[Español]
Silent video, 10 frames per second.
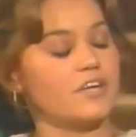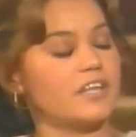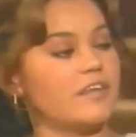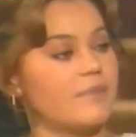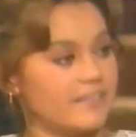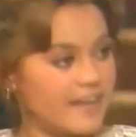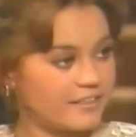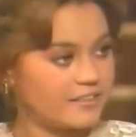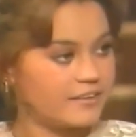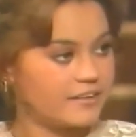Señorita, de
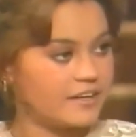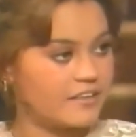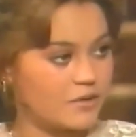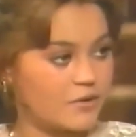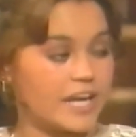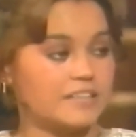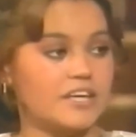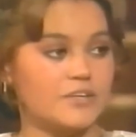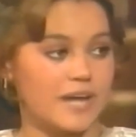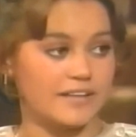verdad, le digo que
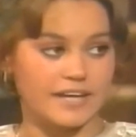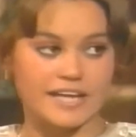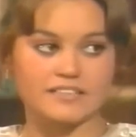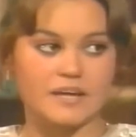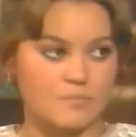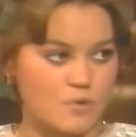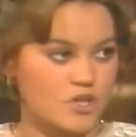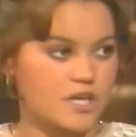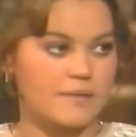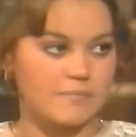la señora Andrea está
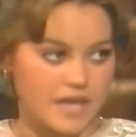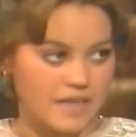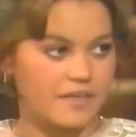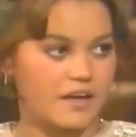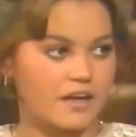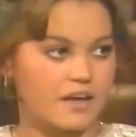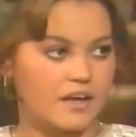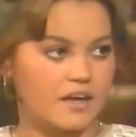muy cambiada.